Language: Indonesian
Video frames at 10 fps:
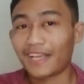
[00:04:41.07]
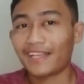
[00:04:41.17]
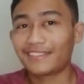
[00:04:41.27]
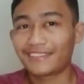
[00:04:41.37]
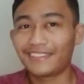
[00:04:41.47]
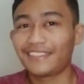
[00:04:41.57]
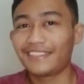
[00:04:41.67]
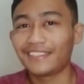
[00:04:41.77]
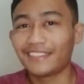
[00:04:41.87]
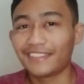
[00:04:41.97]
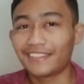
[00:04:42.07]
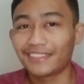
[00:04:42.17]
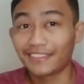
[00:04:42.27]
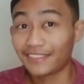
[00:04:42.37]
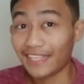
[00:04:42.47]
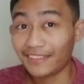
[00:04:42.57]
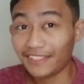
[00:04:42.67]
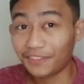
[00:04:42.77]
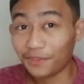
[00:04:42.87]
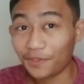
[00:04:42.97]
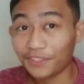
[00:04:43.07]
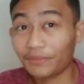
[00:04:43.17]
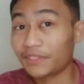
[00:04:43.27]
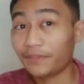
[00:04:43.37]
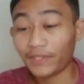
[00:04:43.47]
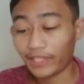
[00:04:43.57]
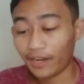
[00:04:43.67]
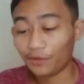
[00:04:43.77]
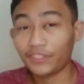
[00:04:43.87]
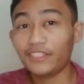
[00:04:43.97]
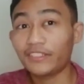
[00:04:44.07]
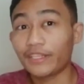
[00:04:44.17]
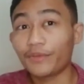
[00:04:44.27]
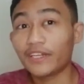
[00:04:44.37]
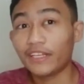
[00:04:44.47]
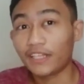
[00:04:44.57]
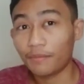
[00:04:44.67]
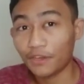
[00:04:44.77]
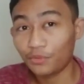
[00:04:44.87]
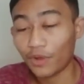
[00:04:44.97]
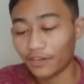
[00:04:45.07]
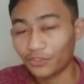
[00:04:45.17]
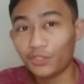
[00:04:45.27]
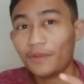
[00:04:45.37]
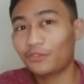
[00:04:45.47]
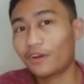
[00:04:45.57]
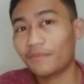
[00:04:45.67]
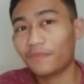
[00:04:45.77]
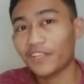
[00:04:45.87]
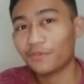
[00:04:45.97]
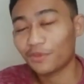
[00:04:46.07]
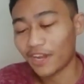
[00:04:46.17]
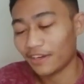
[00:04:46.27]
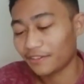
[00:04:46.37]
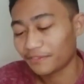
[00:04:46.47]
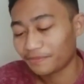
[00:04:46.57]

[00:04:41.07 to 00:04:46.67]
Asik. Cantik tuh cewek-cewek terlaut ini cewek dari Kabaruan. Coba turang play ulang.